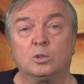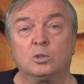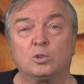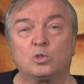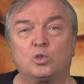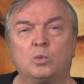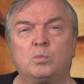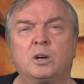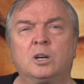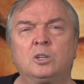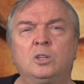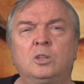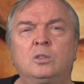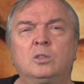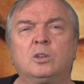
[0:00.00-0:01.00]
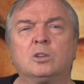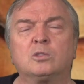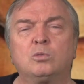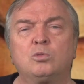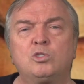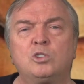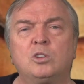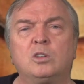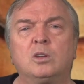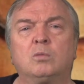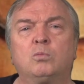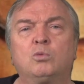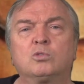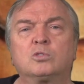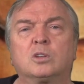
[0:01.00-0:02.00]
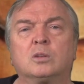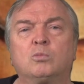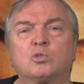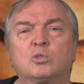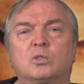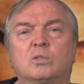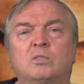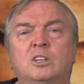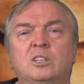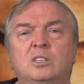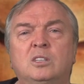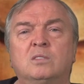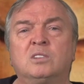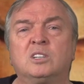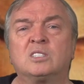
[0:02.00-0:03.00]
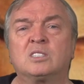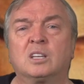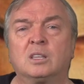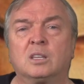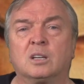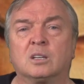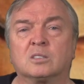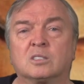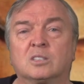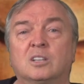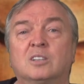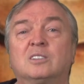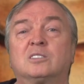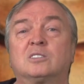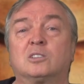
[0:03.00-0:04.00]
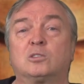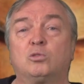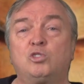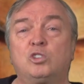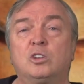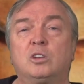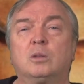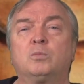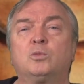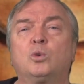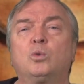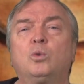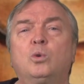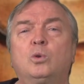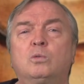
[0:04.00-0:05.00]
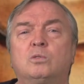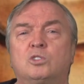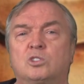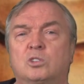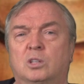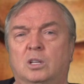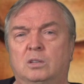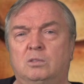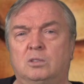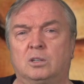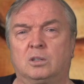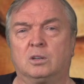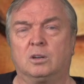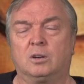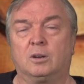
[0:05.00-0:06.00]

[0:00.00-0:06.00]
что магнитное излучение мозга может войти в резонанс – с излучением другого человека.